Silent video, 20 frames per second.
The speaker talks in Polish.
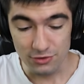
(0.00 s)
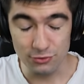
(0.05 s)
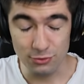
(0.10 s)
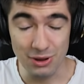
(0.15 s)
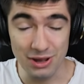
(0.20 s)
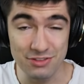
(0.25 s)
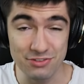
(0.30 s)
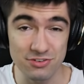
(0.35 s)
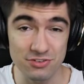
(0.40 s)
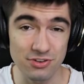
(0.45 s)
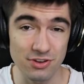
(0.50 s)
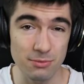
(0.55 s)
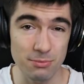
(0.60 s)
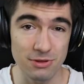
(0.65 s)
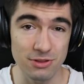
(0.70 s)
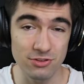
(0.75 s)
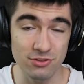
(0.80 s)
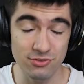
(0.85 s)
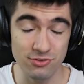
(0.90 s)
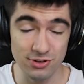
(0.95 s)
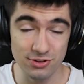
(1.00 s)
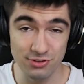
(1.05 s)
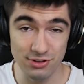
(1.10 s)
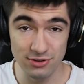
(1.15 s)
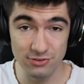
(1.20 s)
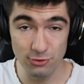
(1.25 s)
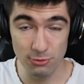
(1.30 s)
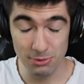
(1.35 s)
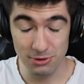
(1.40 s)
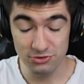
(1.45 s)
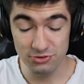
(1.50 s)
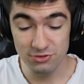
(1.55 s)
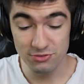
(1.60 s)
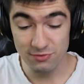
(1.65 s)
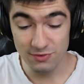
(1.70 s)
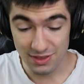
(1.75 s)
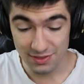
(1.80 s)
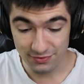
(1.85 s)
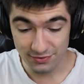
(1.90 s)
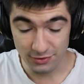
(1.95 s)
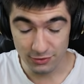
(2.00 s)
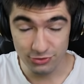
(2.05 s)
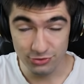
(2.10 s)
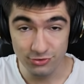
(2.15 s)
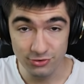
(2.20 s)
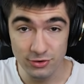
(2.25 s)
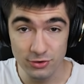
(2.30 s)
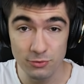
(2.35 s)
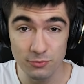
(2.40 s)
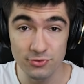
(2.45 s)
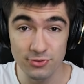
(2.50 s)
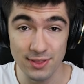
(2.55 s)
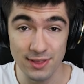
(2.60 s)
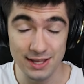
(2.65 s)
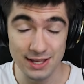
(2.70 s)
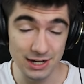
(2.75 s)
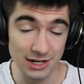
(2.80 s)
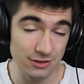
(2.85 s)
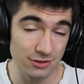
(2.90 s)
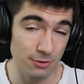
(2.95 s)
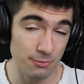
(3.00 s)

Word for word: Słuchajcie, jeżeli będziecie chcieli zobaczyć więcej odcinków z tej gry,